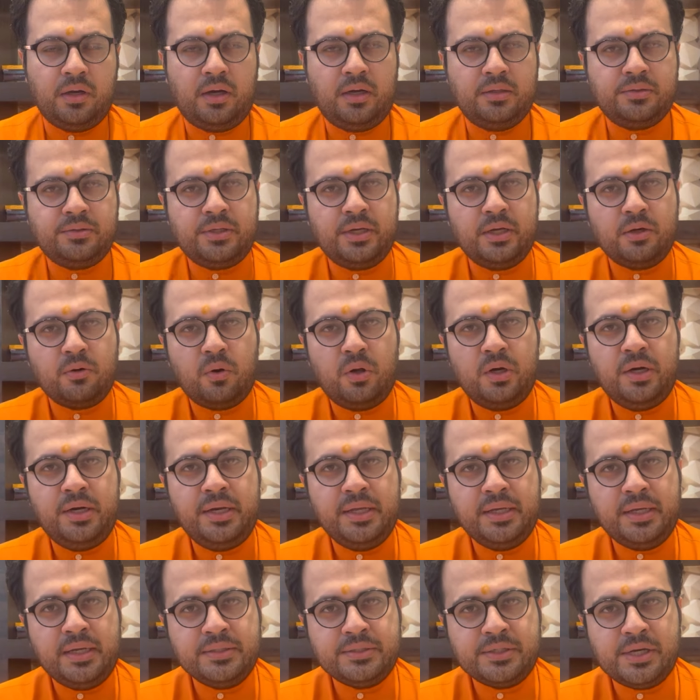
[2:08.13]
अच्छे
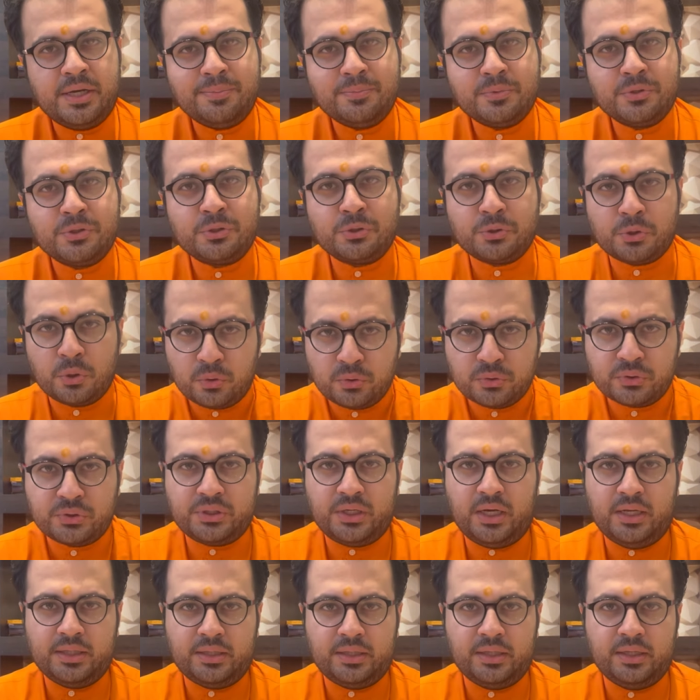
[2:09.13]
क्वालिटी के जेम स्टोन्स
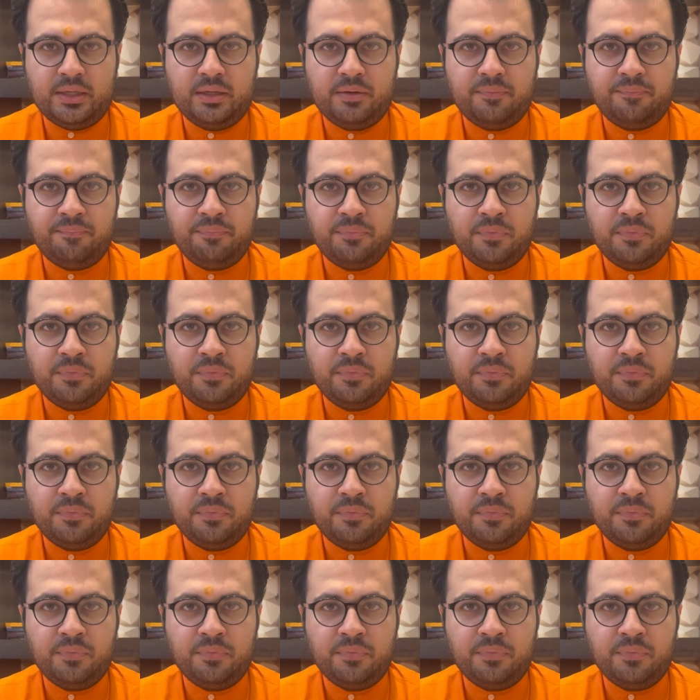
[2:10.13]
चाहते हैं